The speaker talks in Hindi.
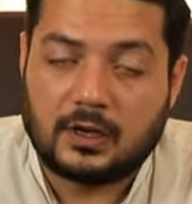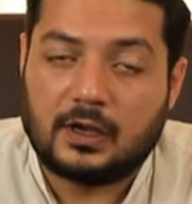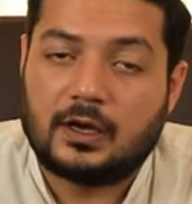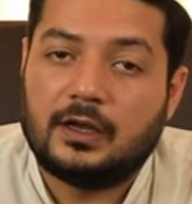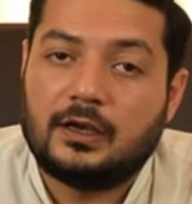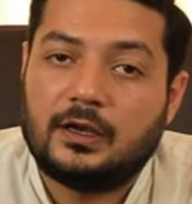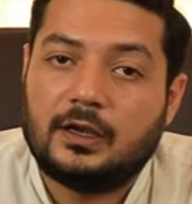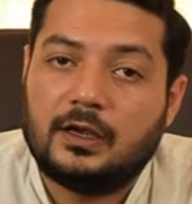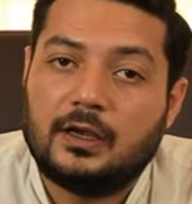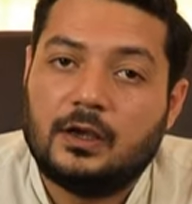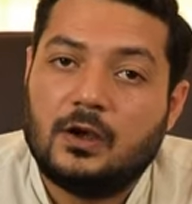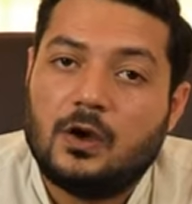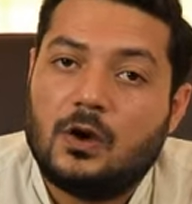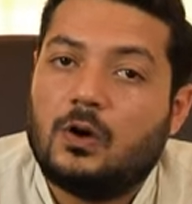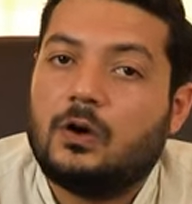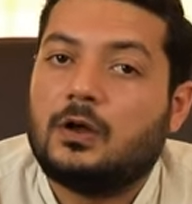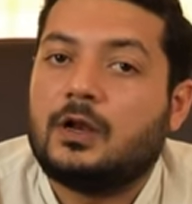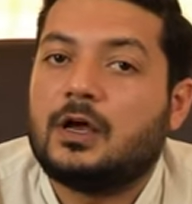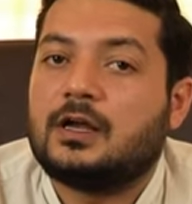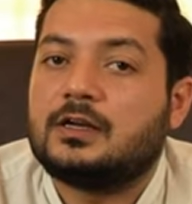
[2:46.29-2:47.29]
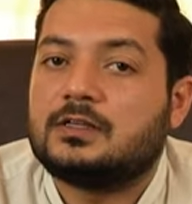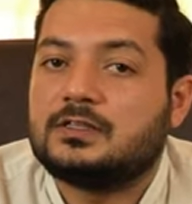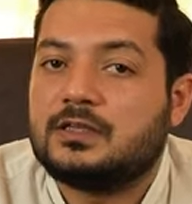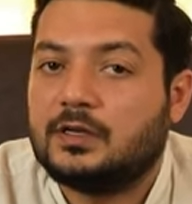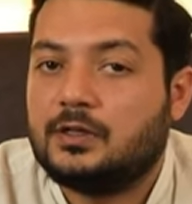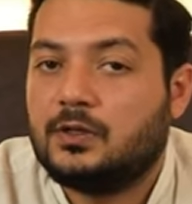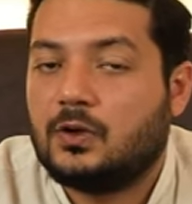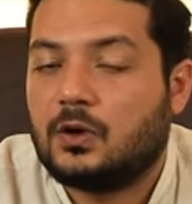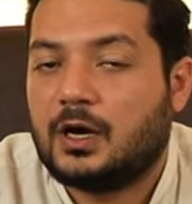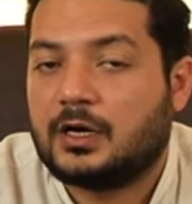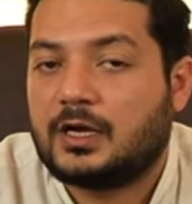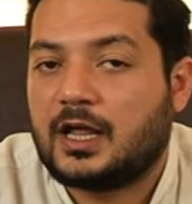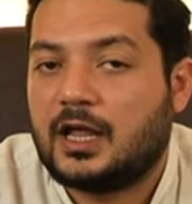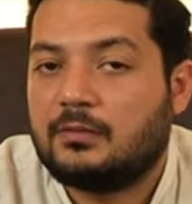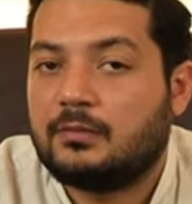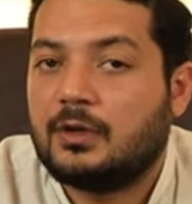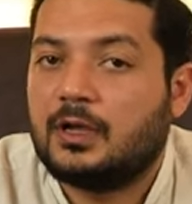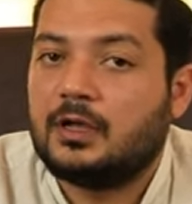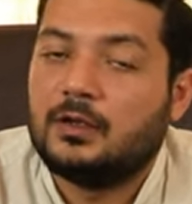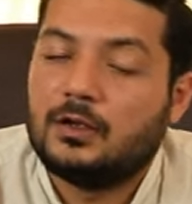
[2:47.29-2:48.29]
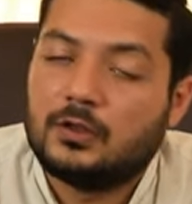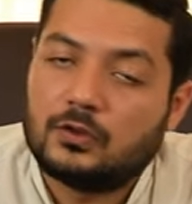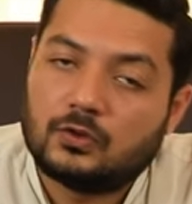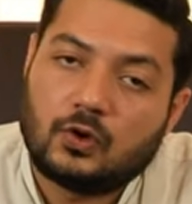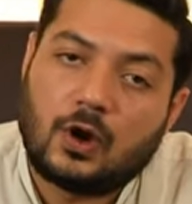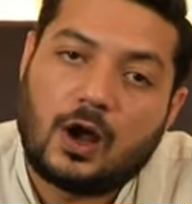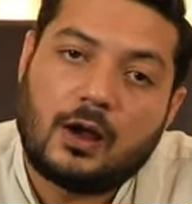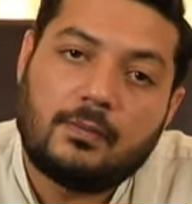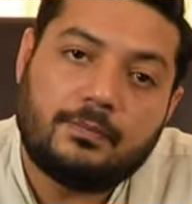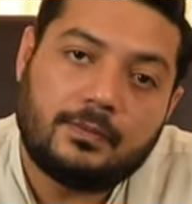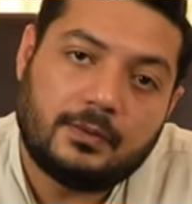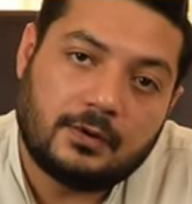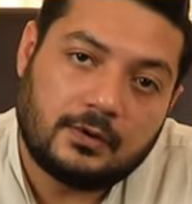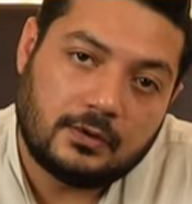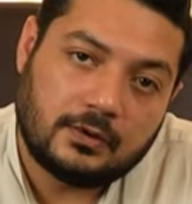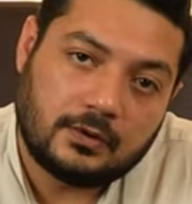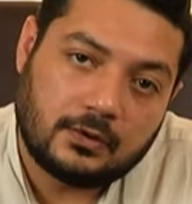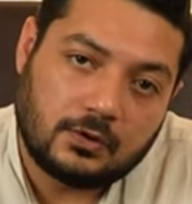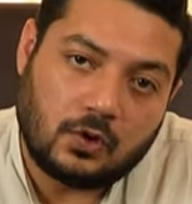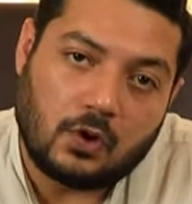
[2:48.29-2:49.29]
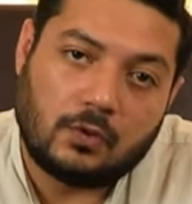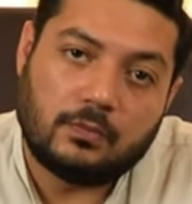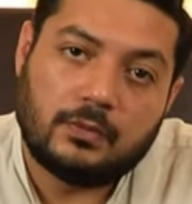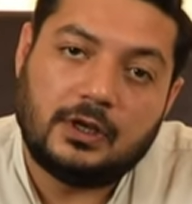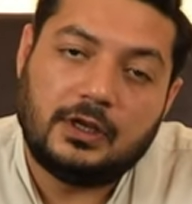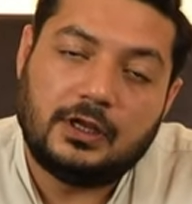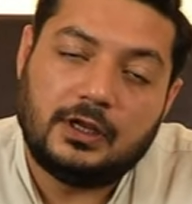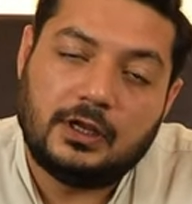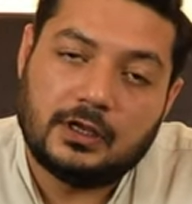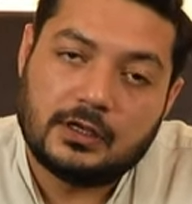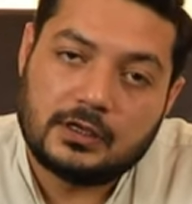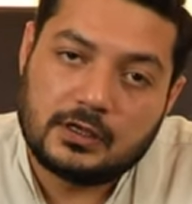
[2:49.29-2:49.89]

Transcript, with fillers: करिए और अगर सर्दियों का टाइम है तो आप नॉर्मली